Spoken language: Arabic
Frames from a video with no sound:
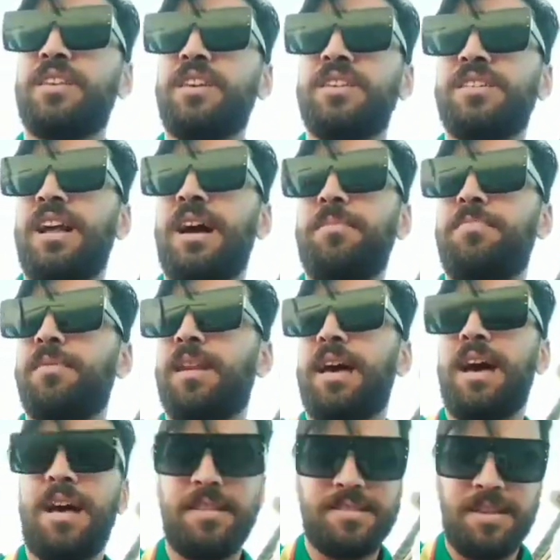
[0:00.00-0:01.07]
كيسحب
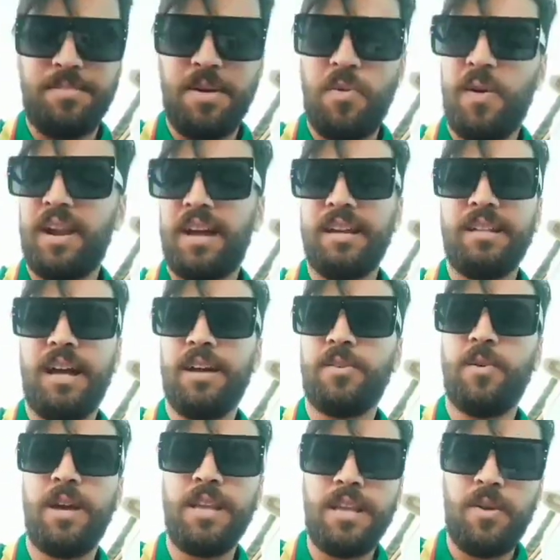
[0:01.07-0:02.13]
راه زعما هو راه
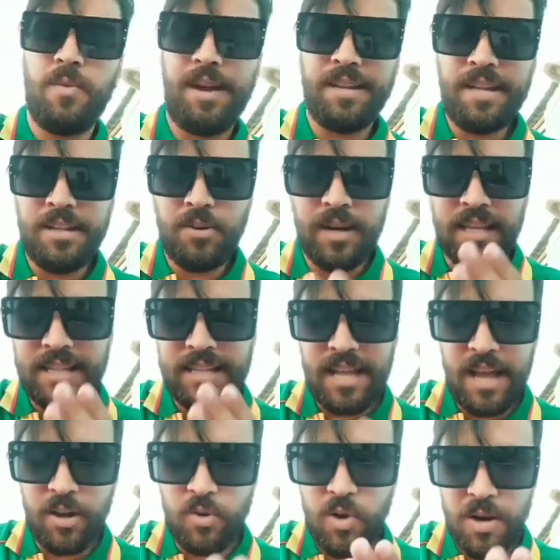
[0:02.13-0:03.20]
غيضحكوا اي واحد هادو راه
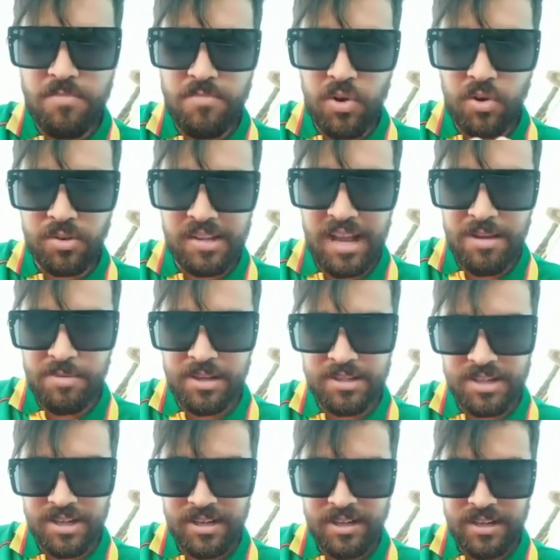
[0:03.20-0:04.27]
كيضحكوا امك
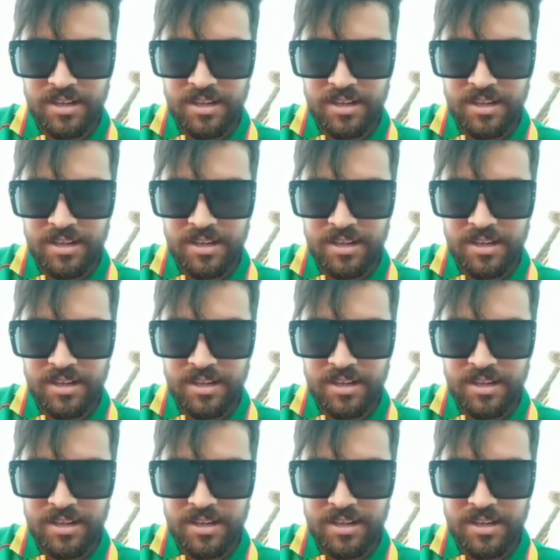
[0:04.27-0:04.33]
وصحاباتها